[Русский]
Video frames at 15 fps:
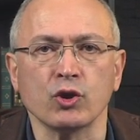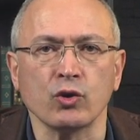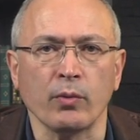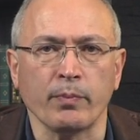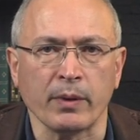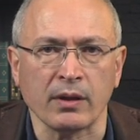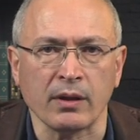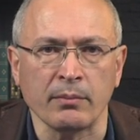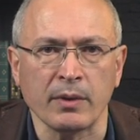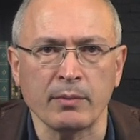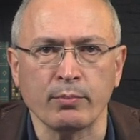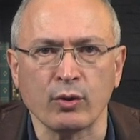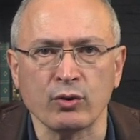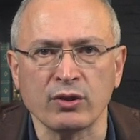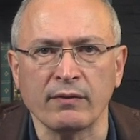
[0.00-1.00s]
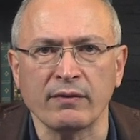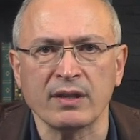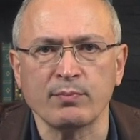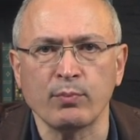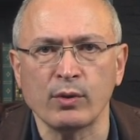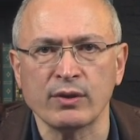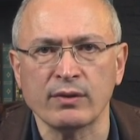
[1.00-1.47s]
шопингом и просто
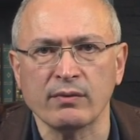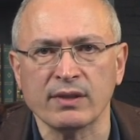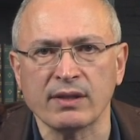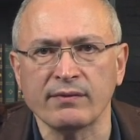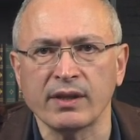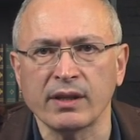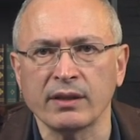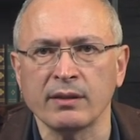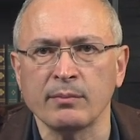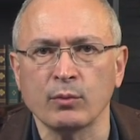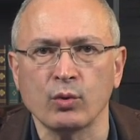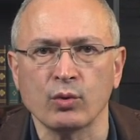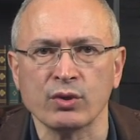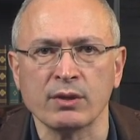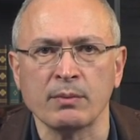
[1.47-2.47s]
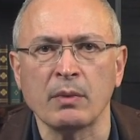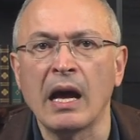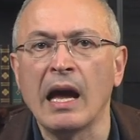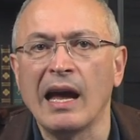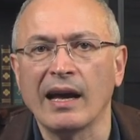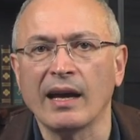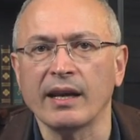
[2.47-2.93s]
воспользовался выгодным курсом
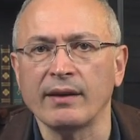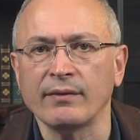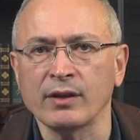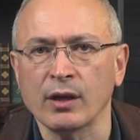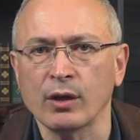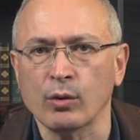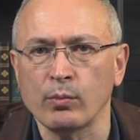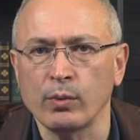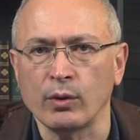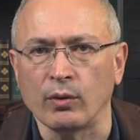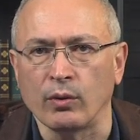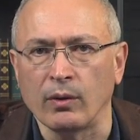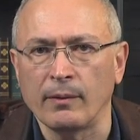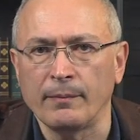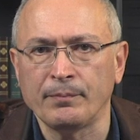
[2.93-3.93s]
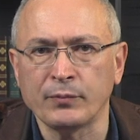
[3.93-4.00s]
гривны к рублю.